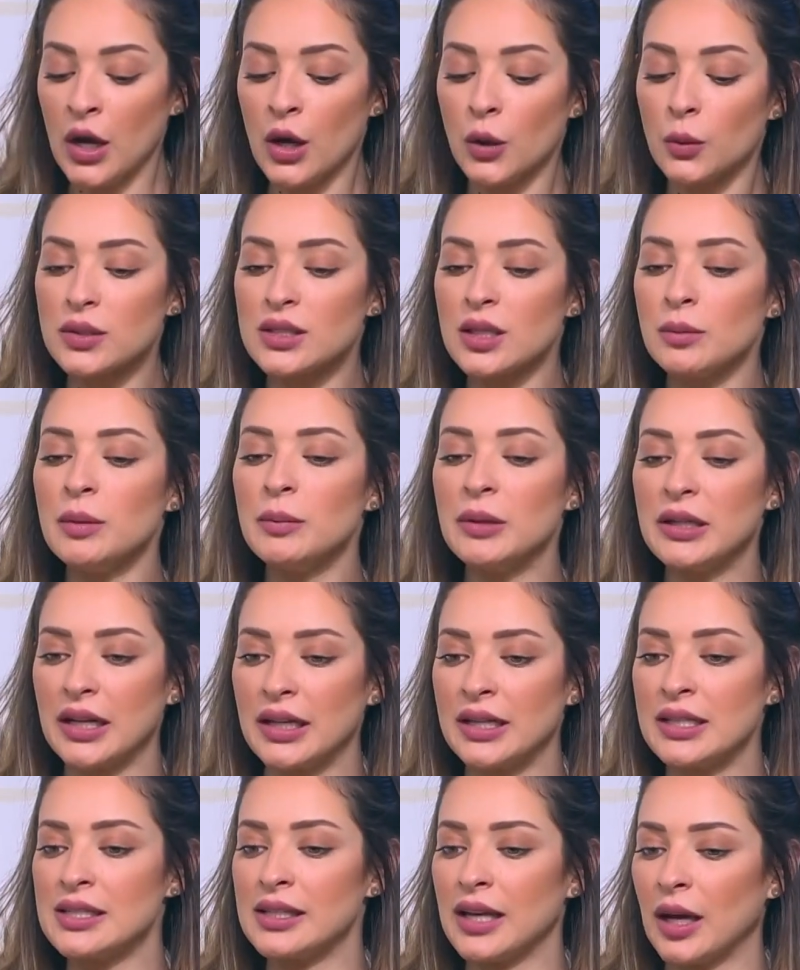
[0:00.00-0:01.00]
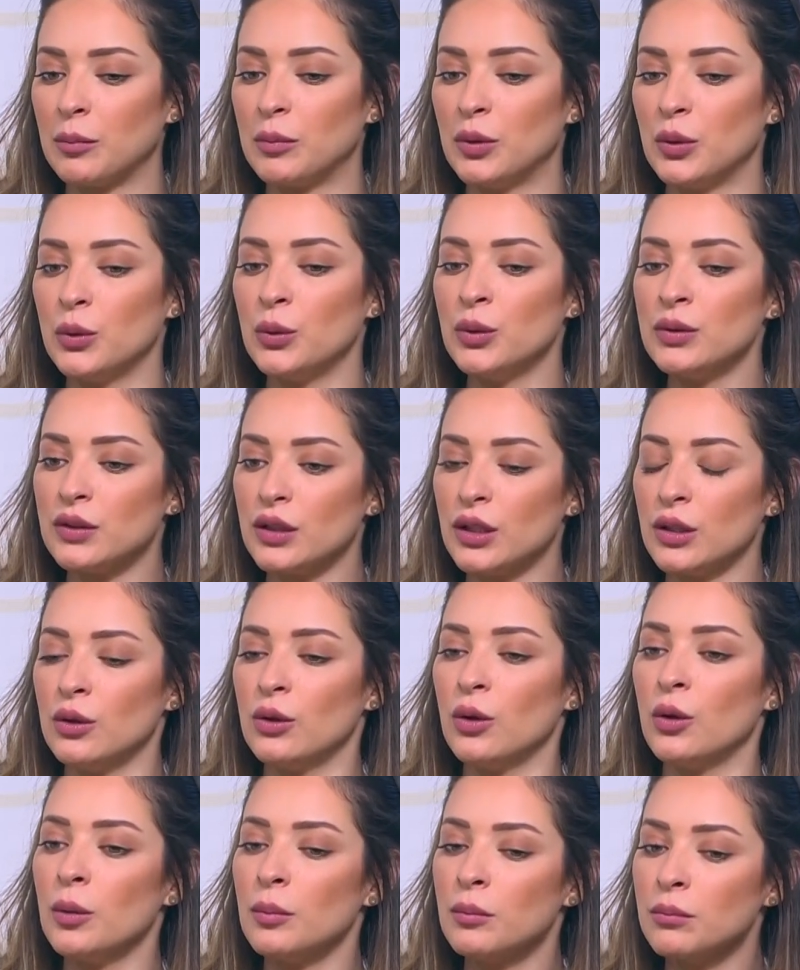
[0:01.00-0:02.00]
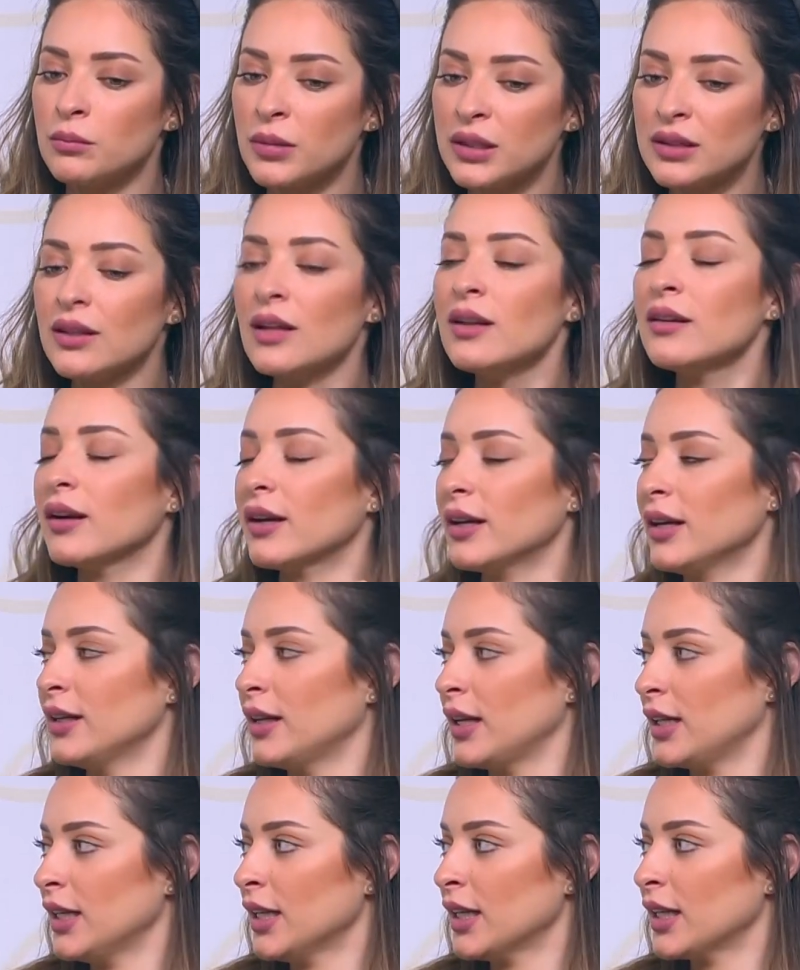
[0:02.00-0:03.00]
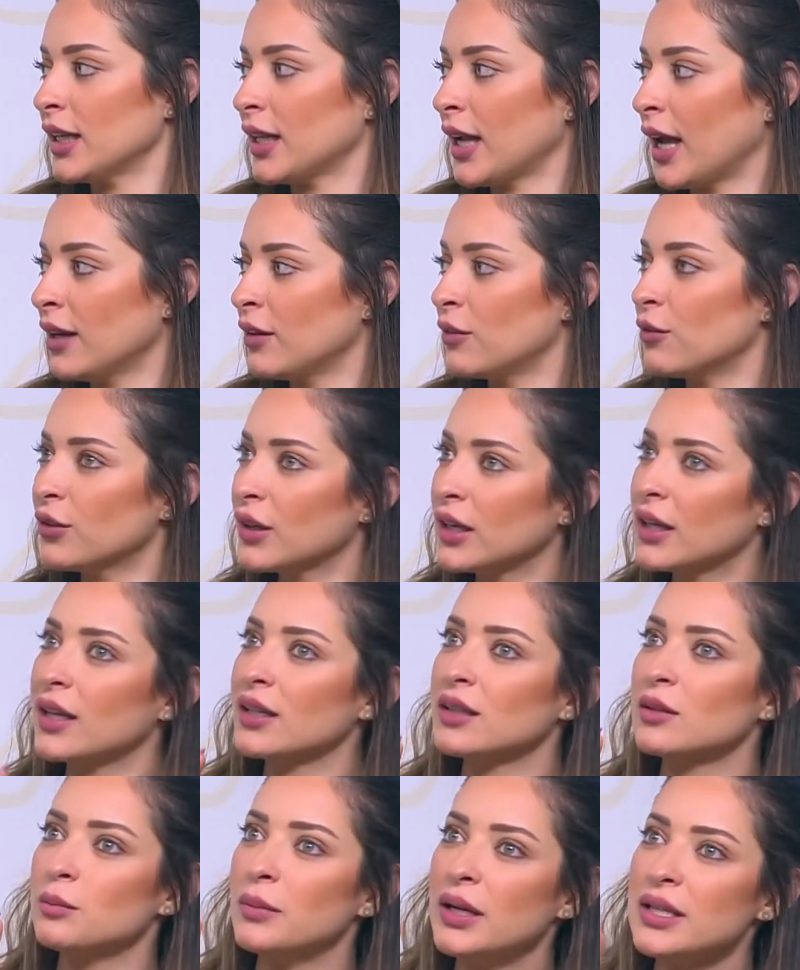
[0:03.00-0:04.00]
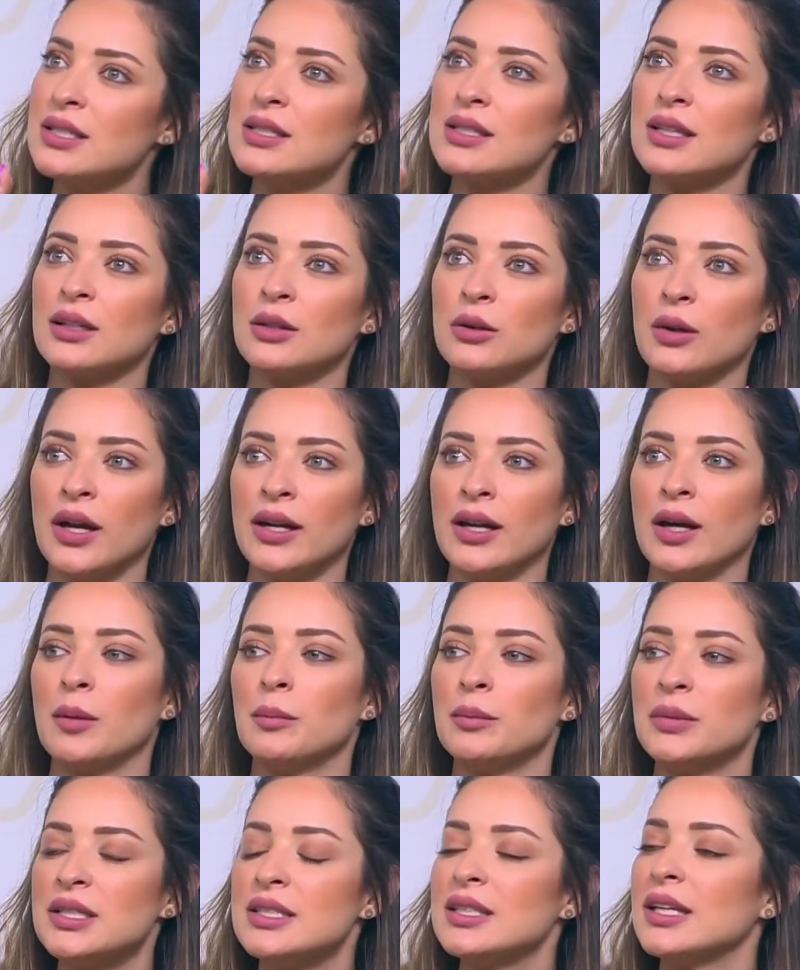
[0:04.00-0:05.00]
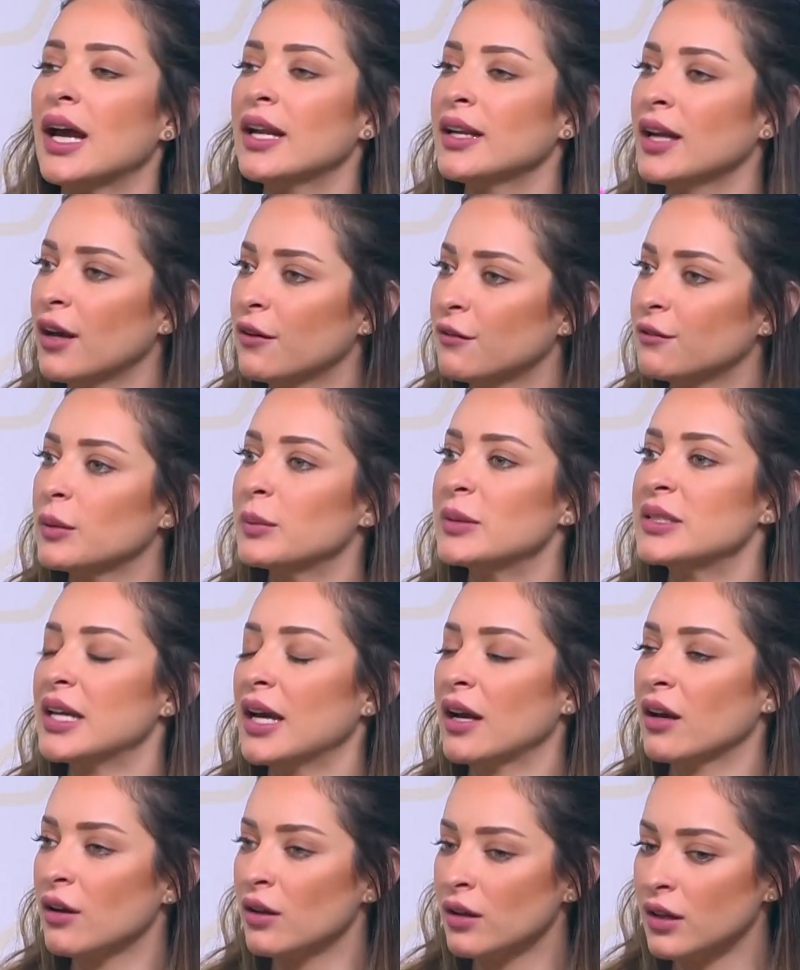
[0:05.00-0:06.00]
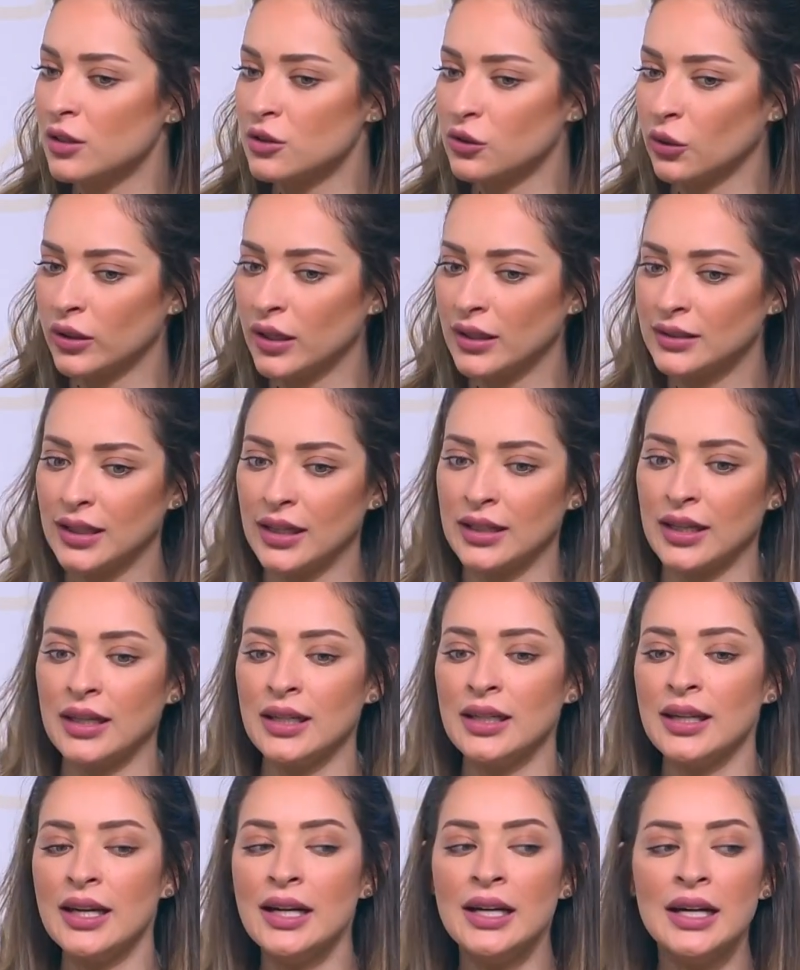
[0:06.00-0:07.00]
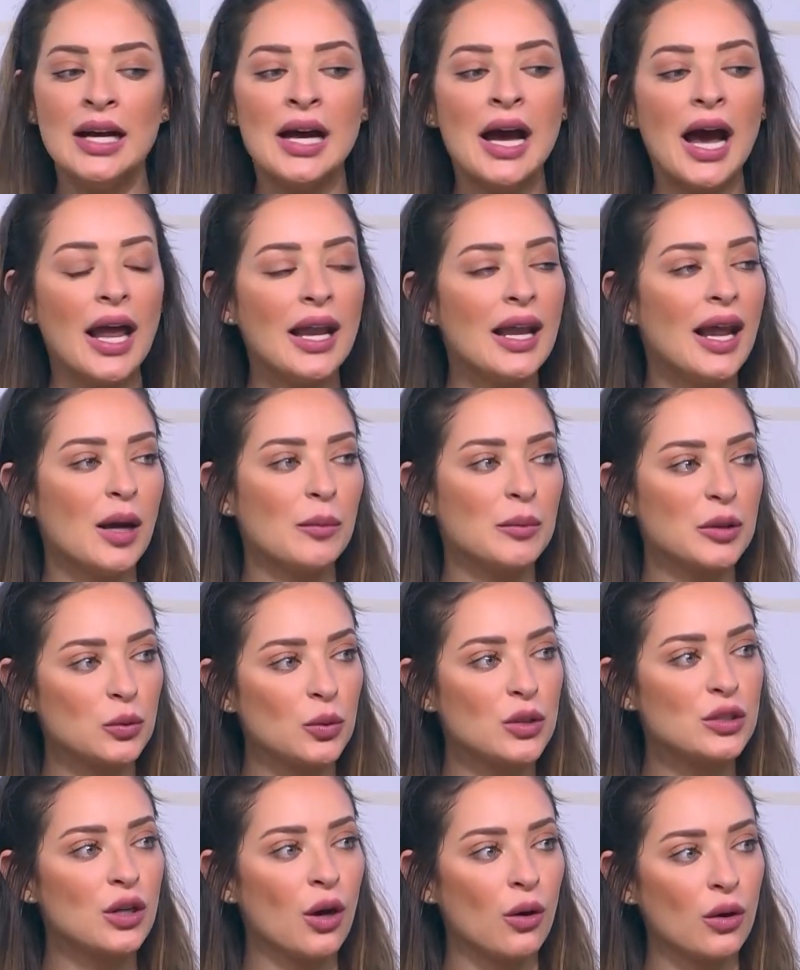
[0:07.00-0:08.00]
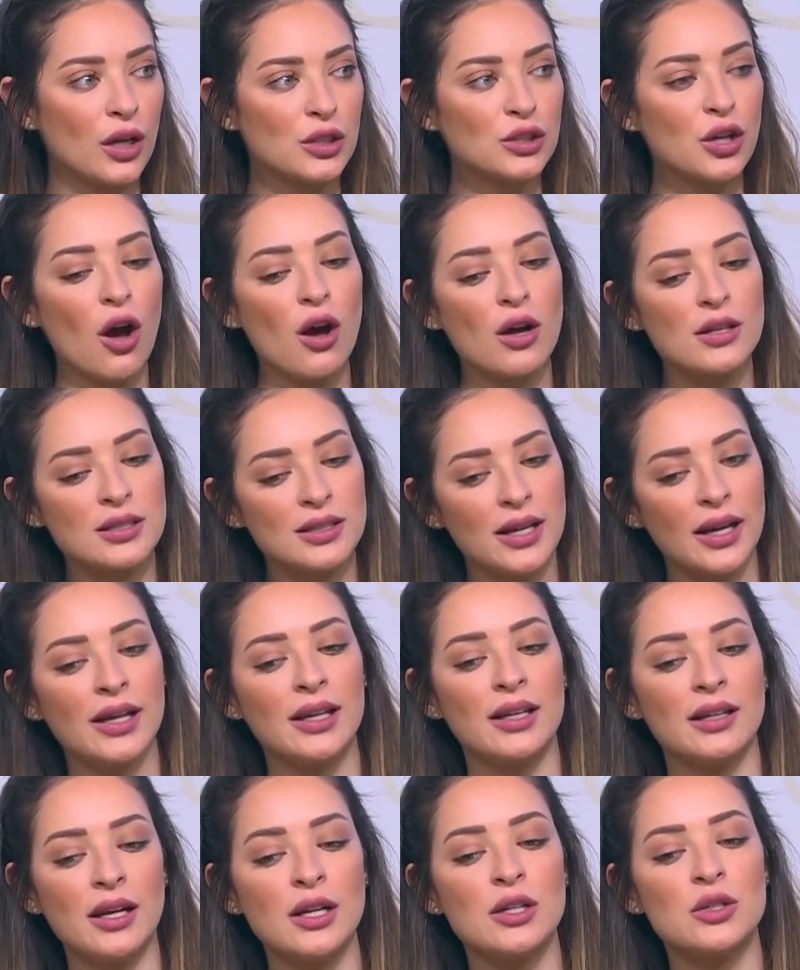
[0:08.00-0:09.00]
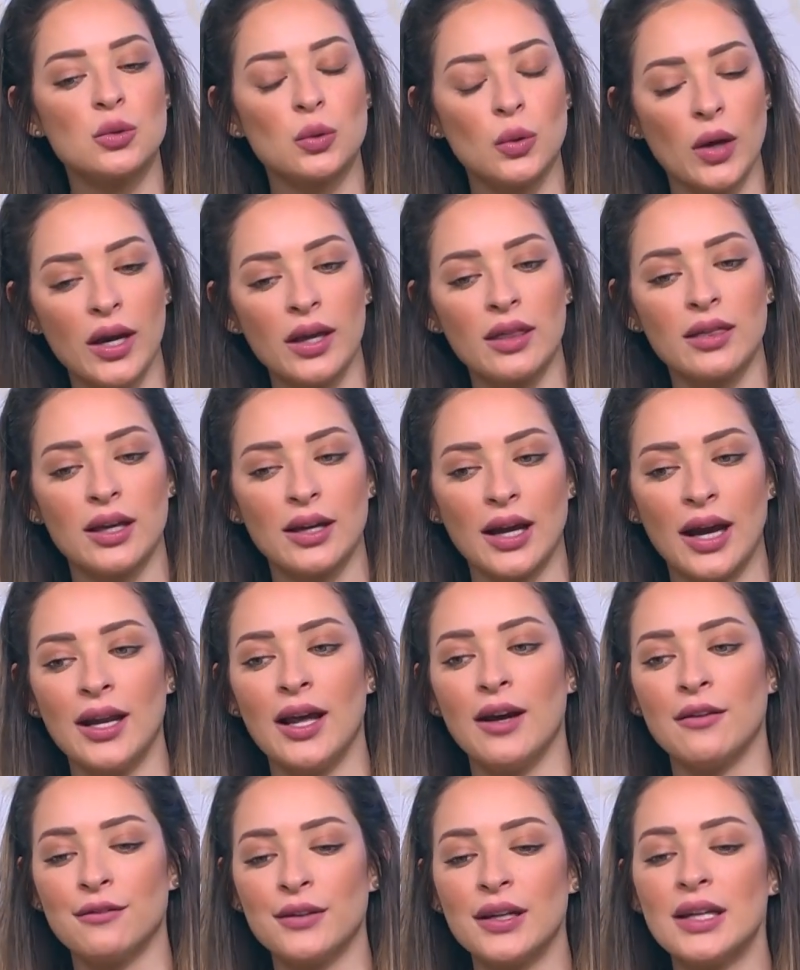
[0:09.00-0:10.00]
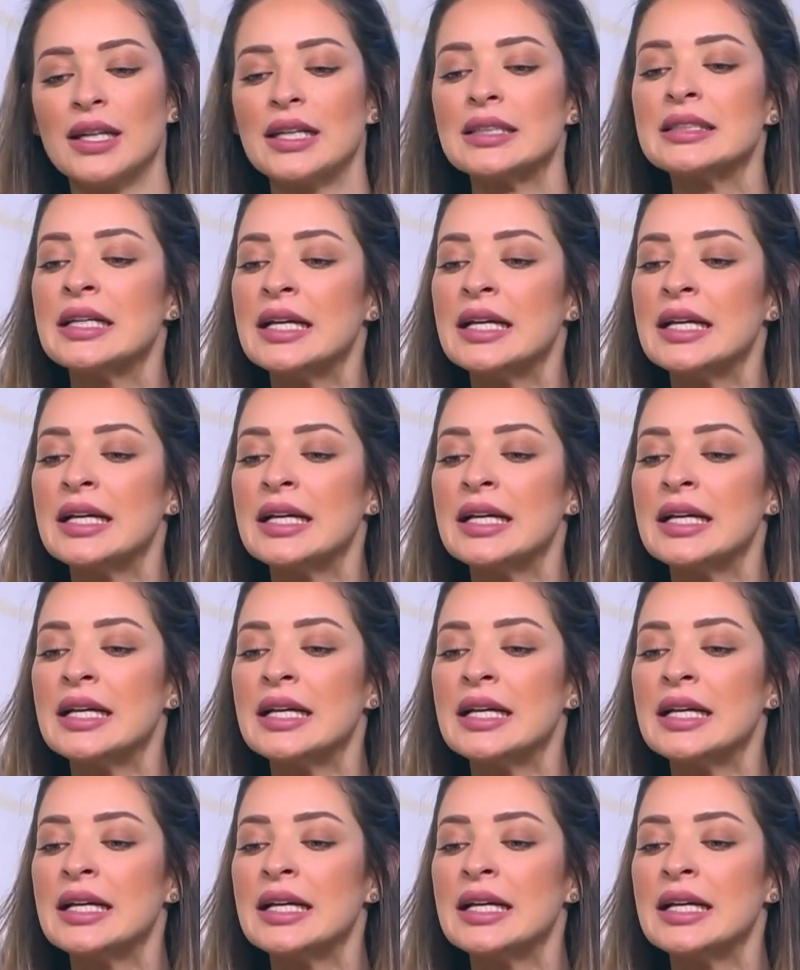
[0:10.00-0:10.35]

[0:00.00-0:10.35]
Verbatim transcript: والسبب الرئيسي عم بيعود انه بطلنا احنا نحكي عن فكره بس انه انا بدي انحف فبدي اقلل سعرات حراريه هلا عم بيتوجهوا الاشخاص ليركزوا اكثر على فكره